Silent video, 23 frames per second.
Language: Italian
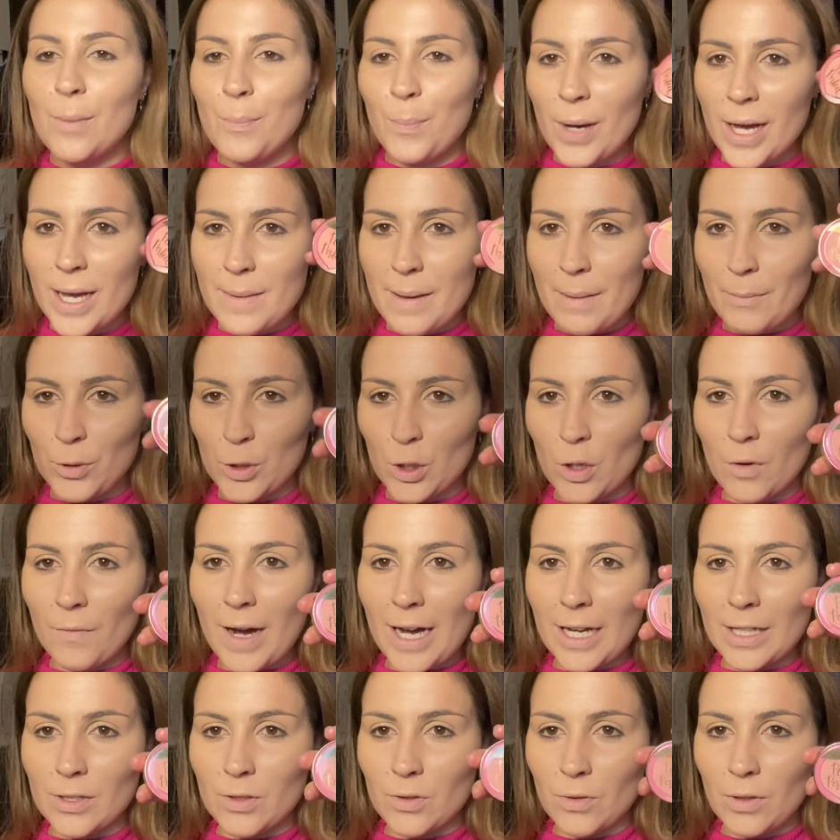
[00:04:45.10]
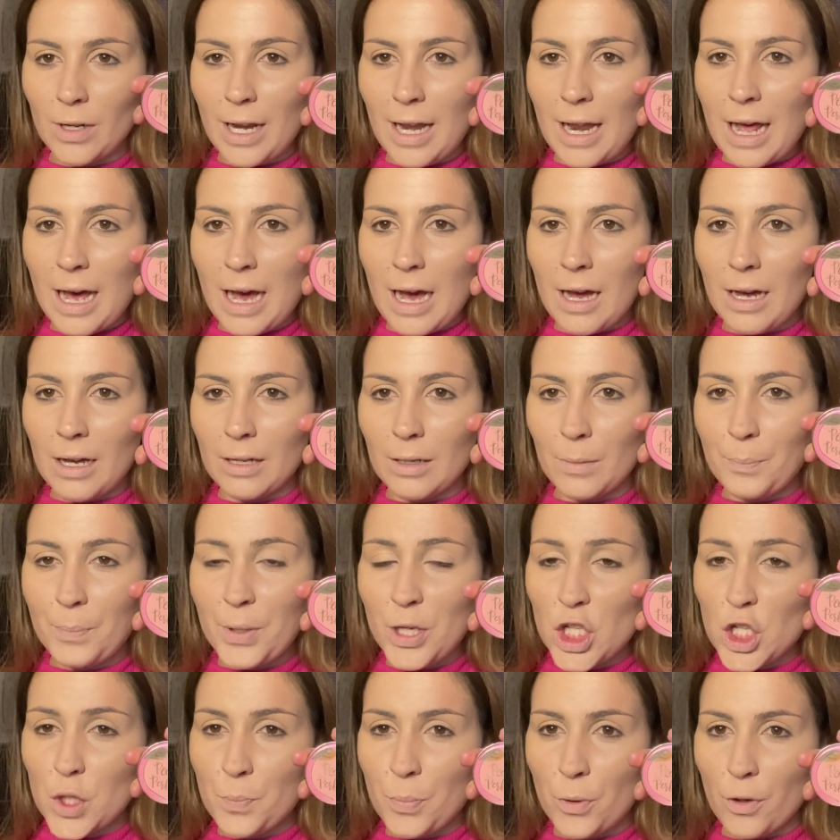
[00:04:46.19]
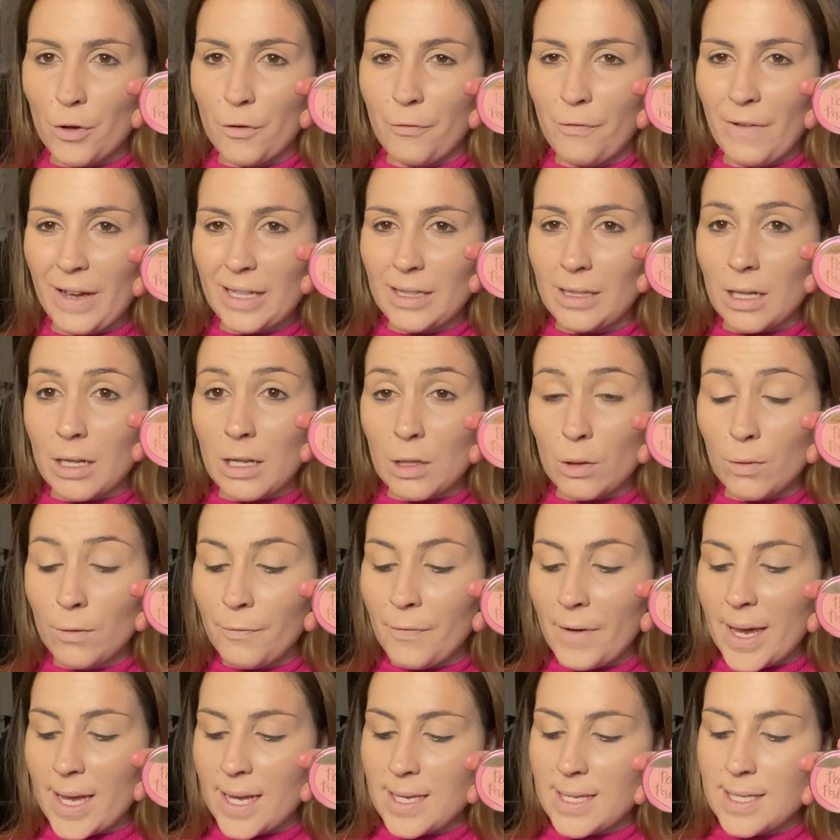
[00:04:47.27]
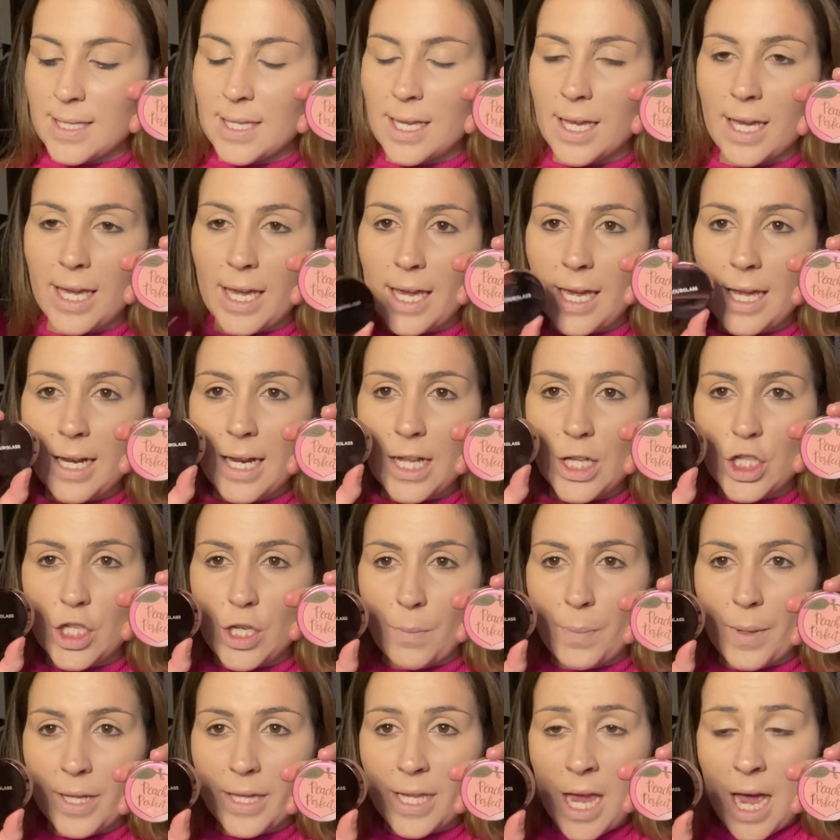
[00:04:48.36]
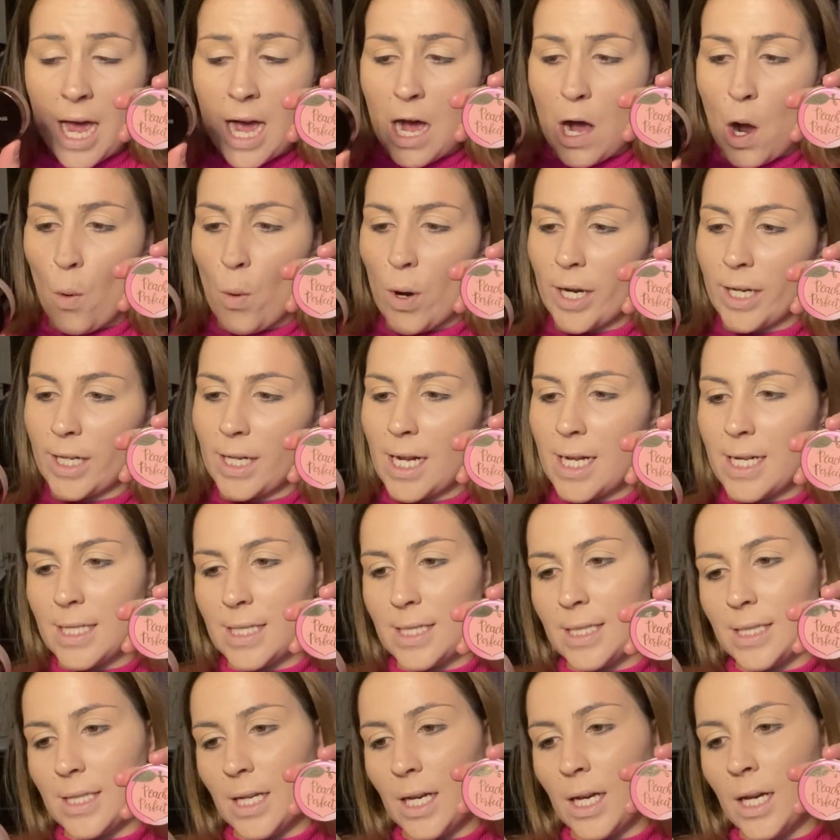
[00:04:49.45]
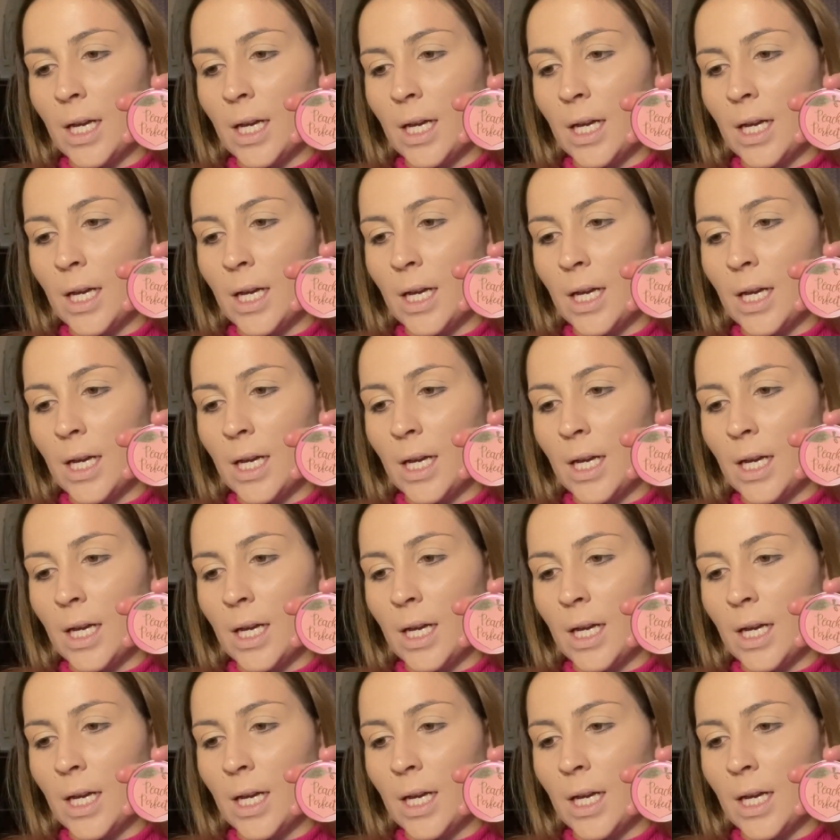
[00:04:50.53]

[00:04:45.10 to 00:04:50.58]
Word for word: Poi abbiamo trovato la uh, Pitch Perfect di Too Faced e la cipria di Hourglass.